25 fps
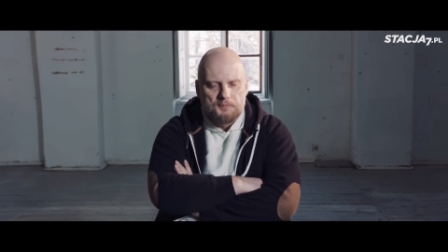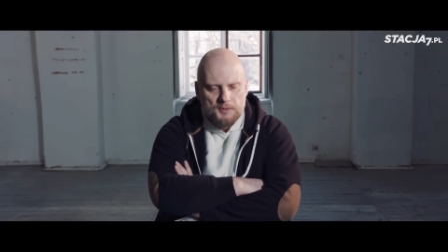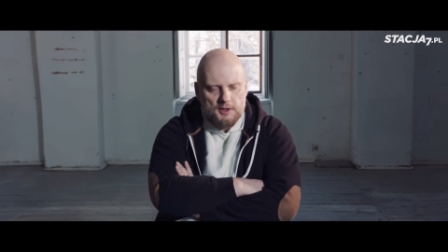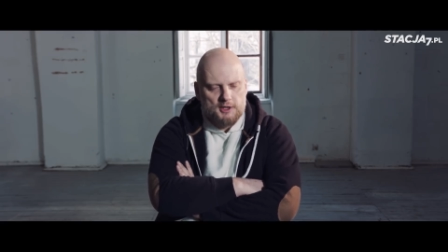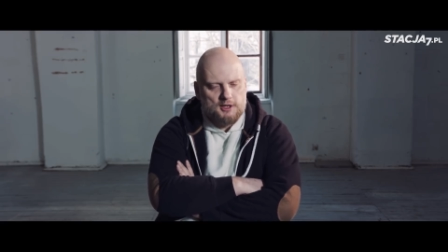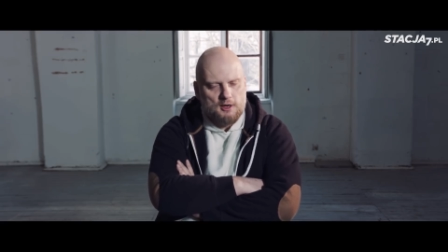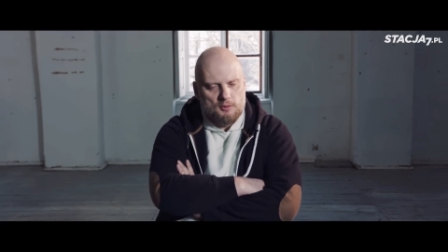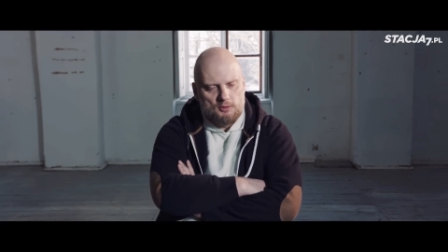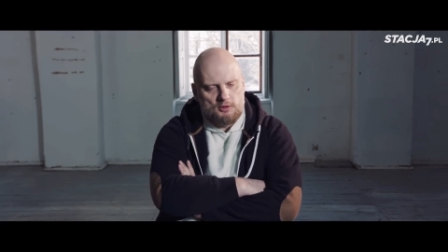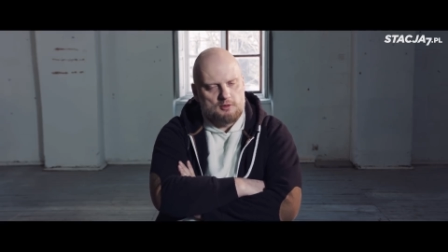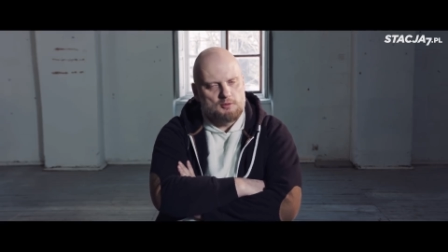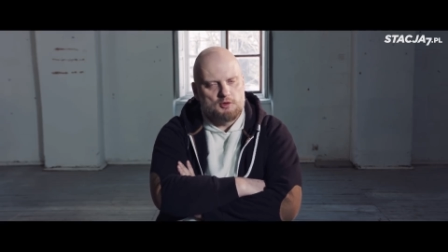I
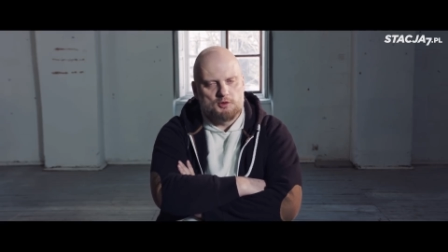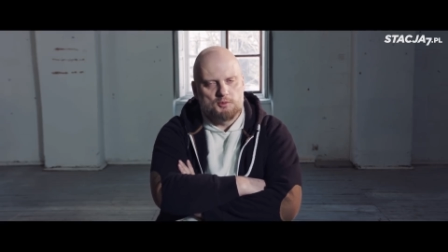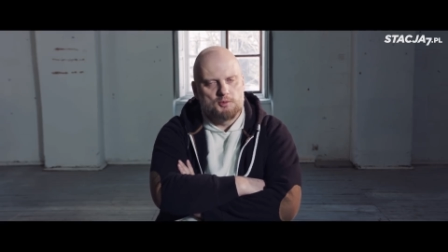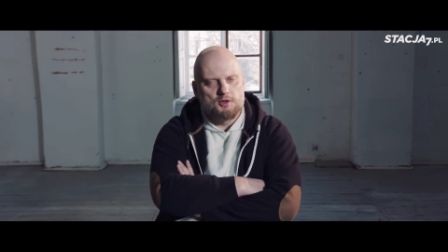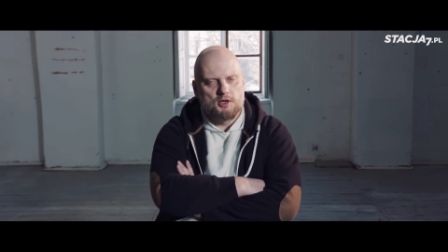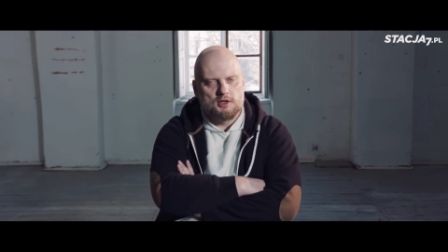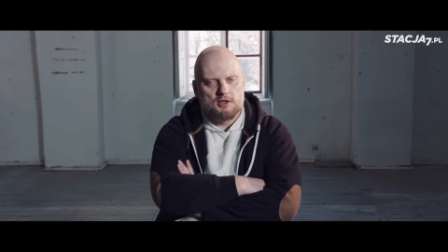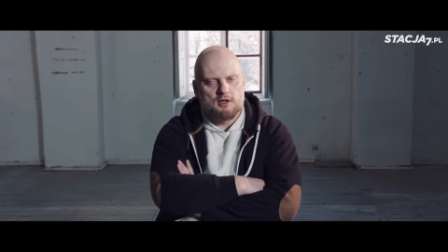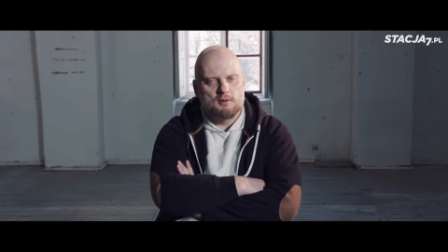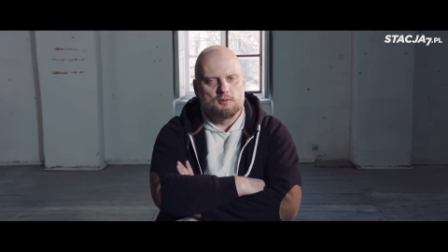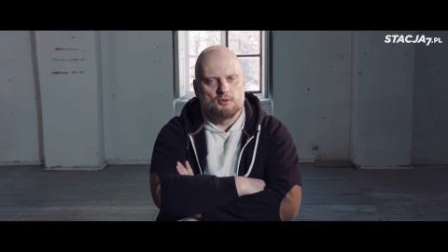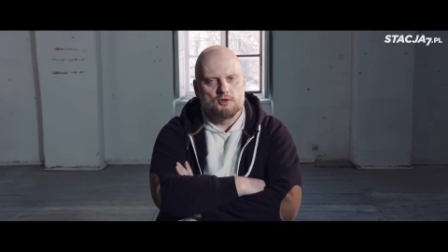chciałbym, żebyśmy
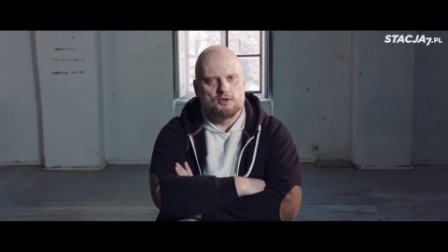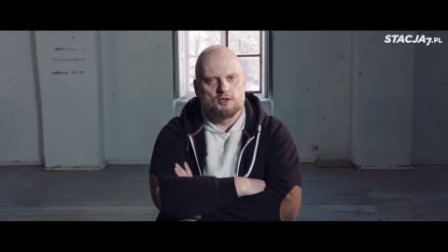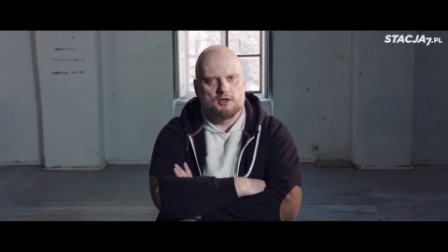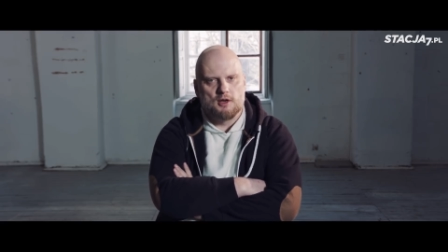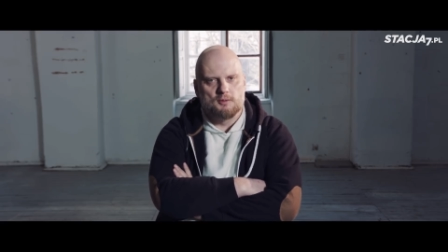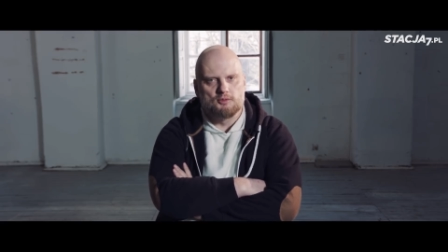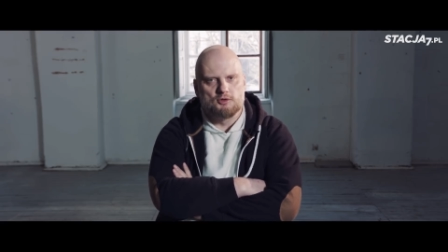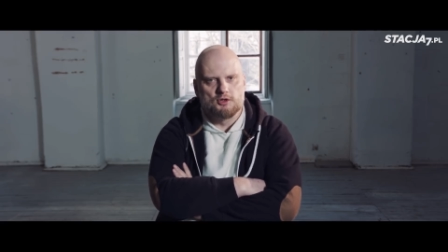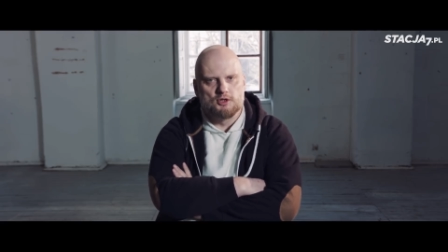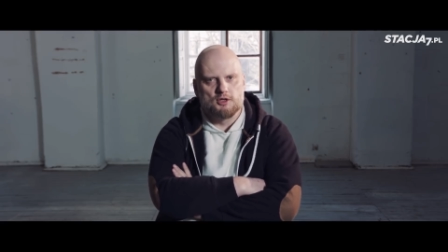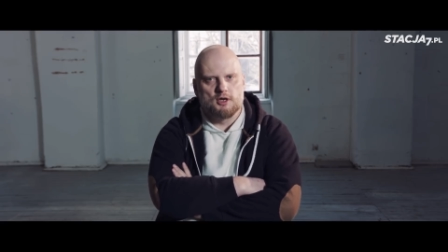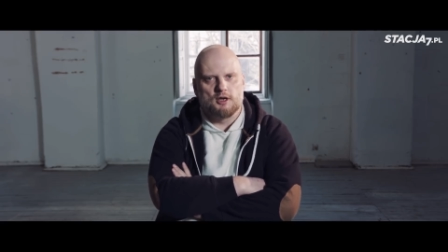się temu
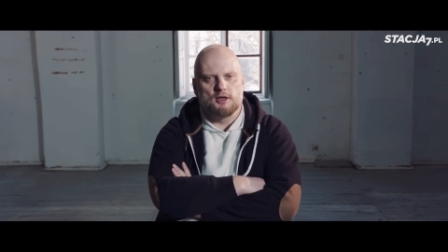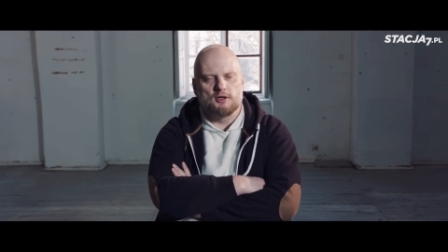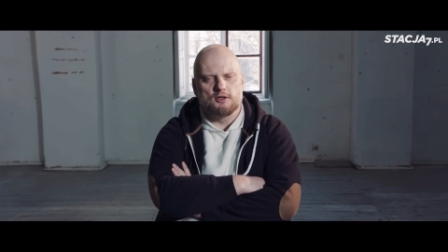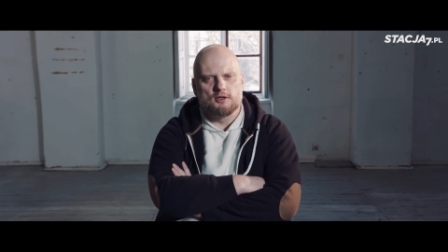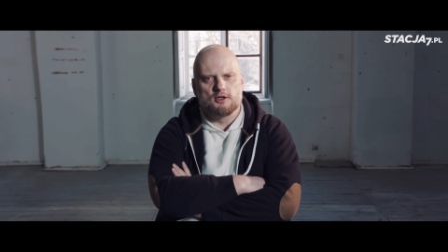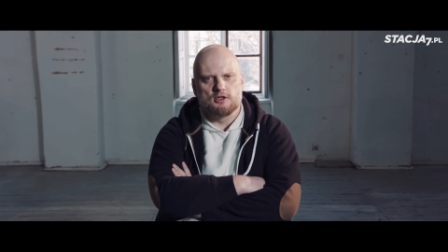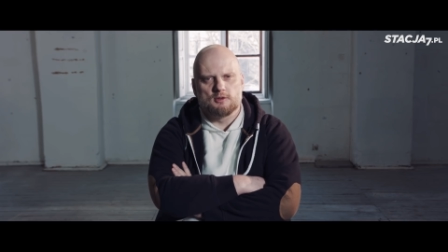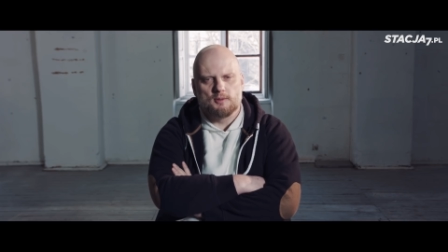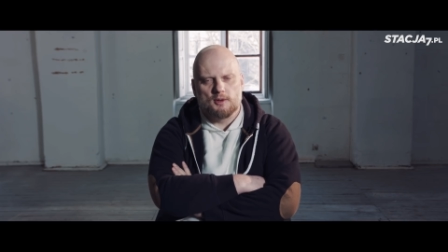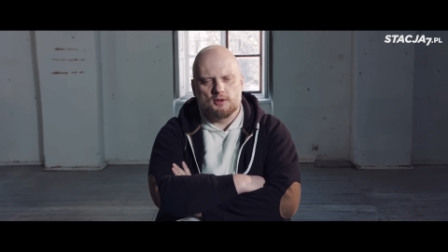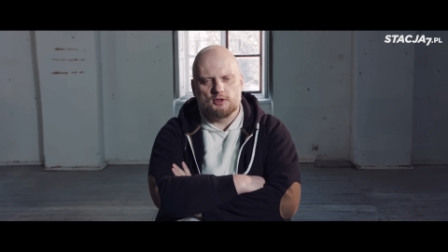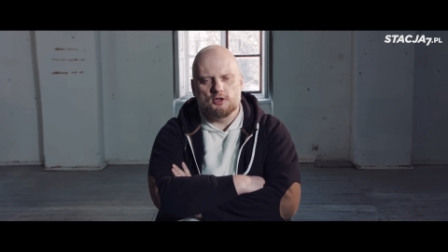dzisiaj przyjrzeli,
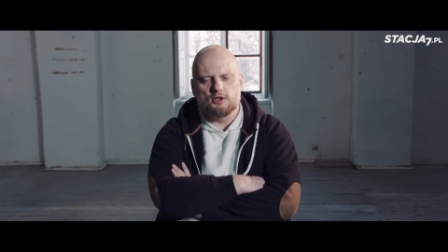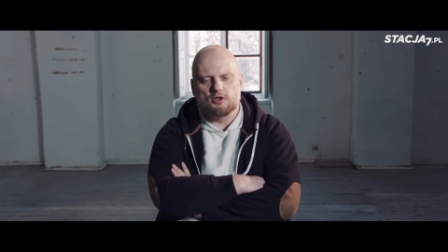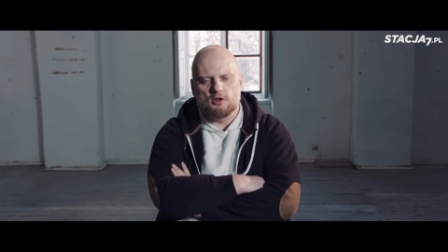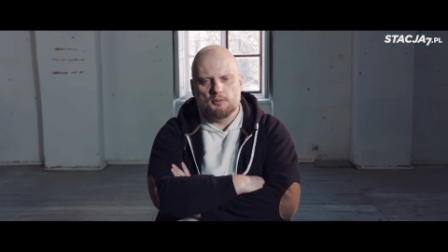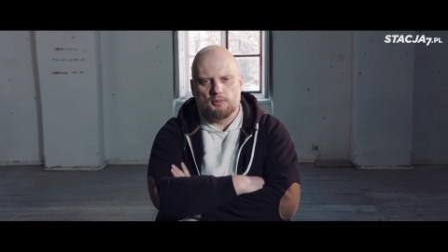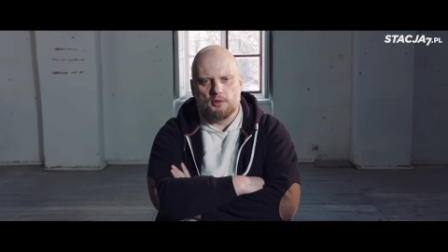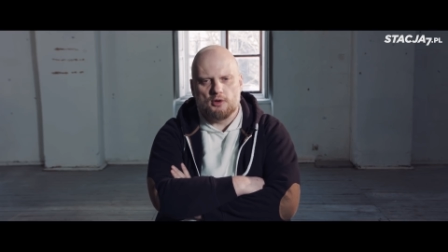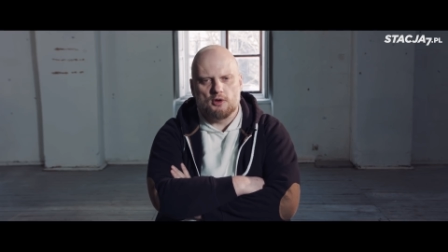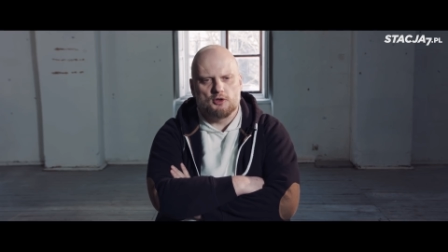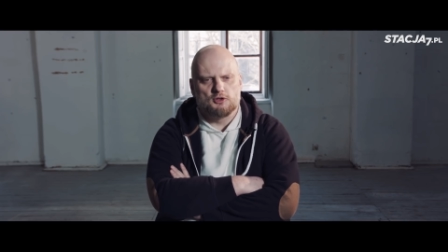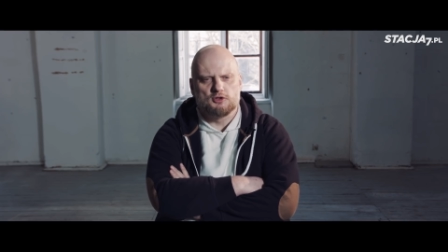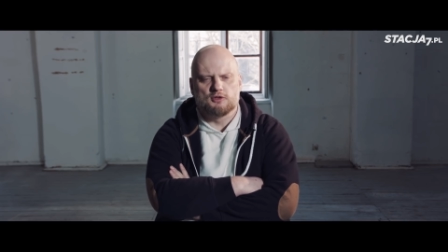czyli zobaczyli to
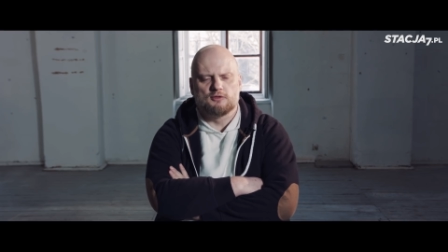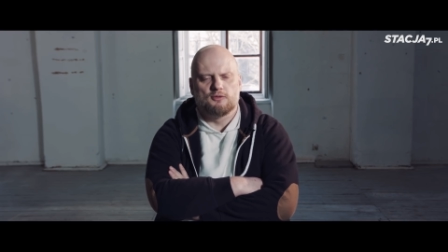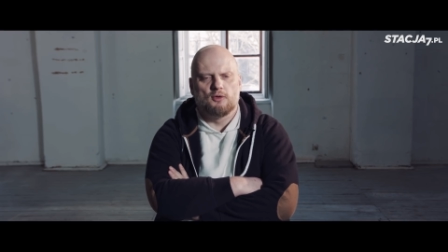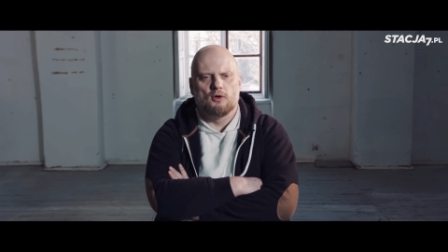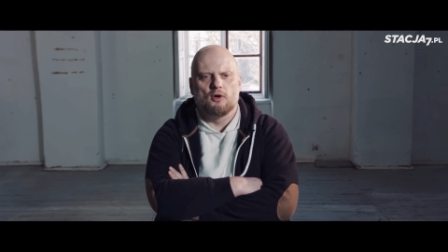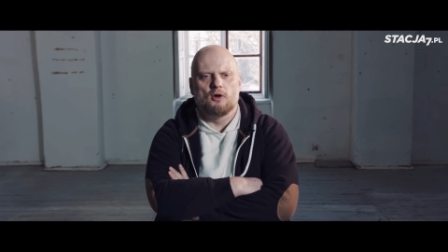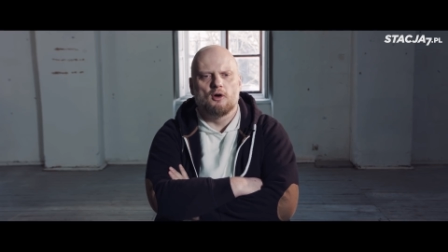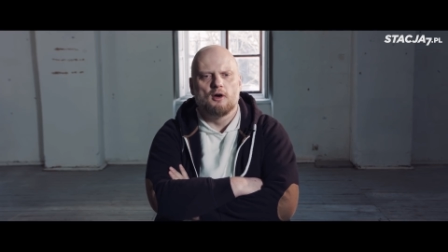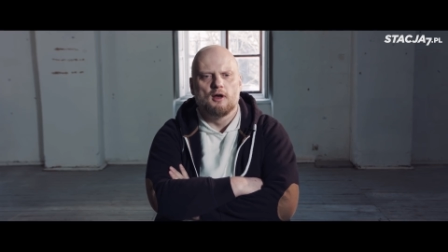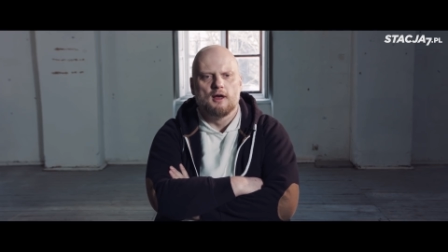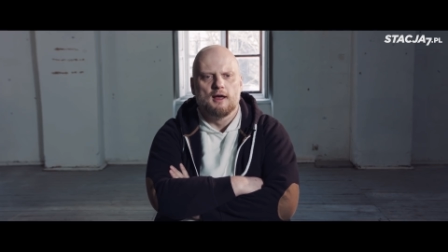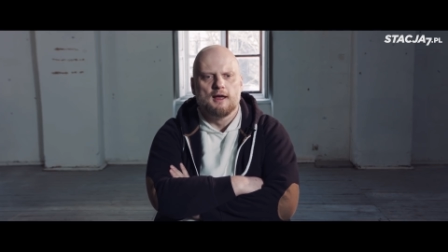
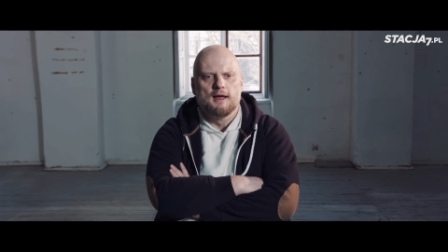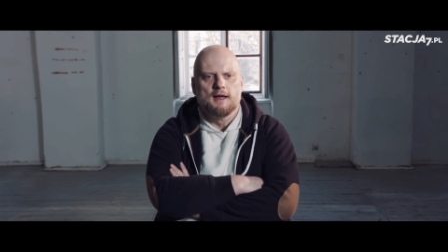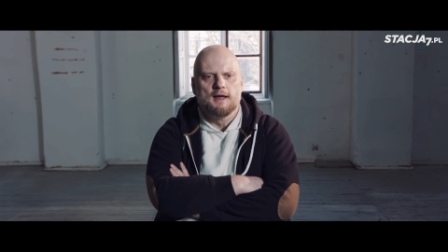proroctwo